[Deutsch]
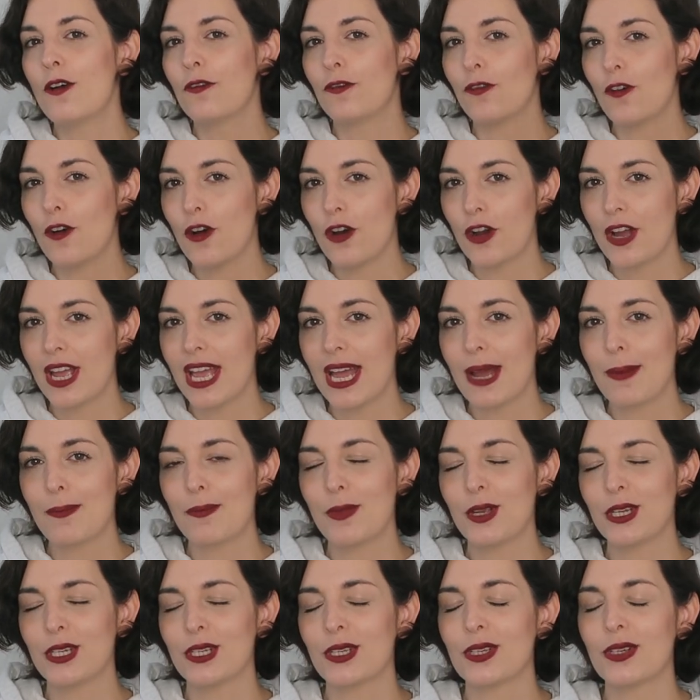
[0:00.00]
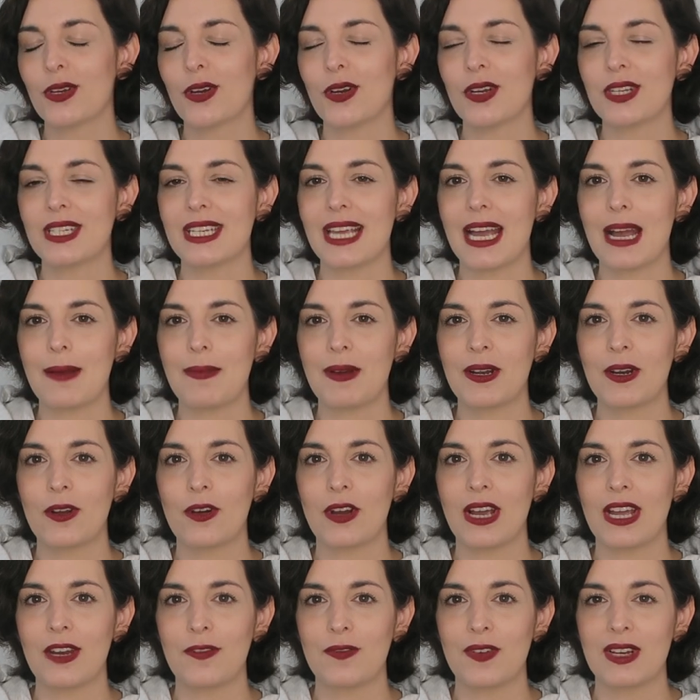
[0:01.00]
Vorher möchte ich euch aber
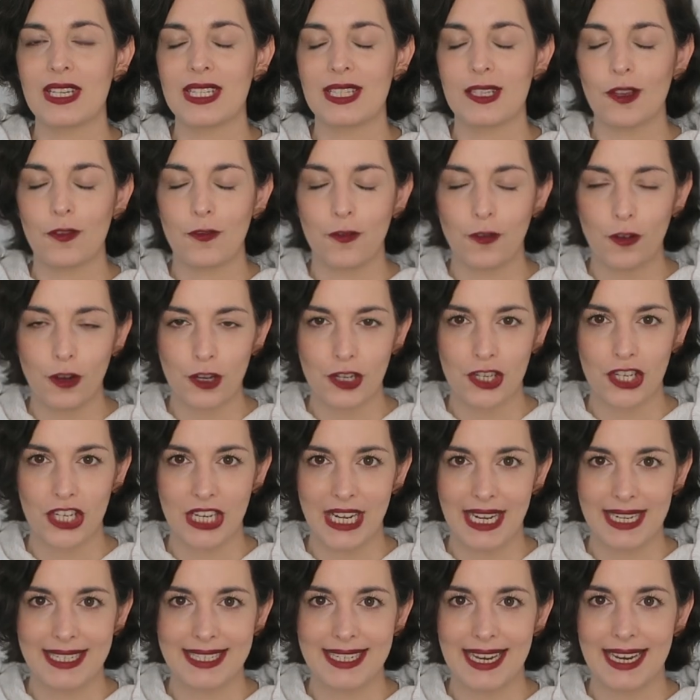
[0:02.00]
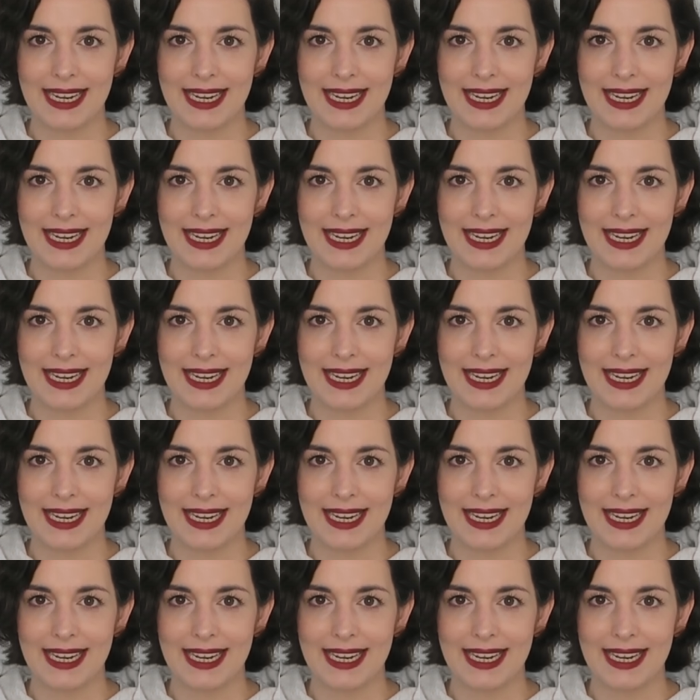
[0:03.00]
noch etwas vorstellen,